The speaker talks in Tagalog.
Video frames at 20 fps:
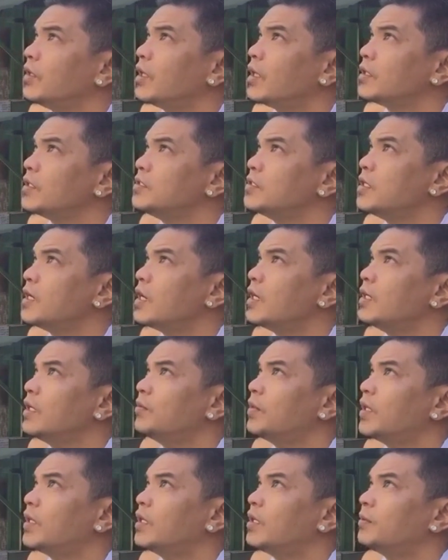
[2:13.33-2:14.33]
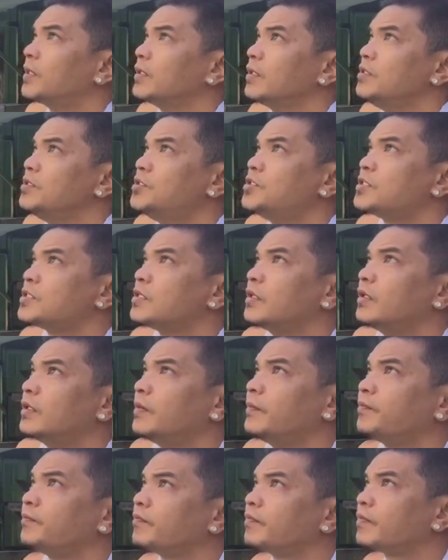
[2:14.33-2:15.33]
na yung ating sinali mga kalapatids.
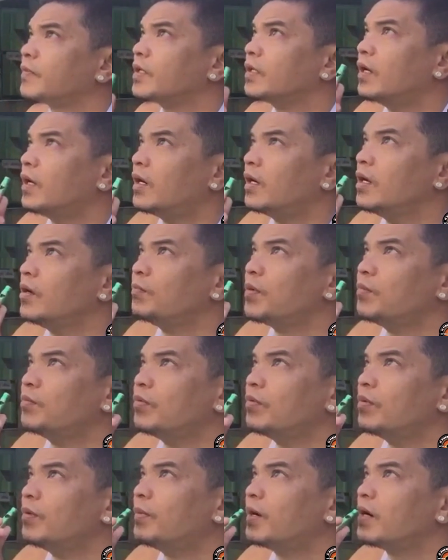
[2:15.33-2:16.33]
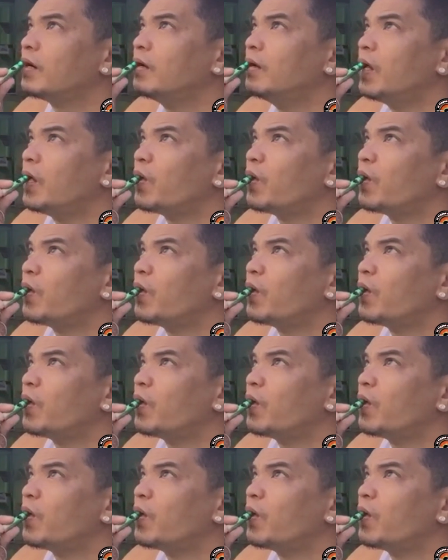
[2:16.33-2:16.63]
Ayaw pang bumaba.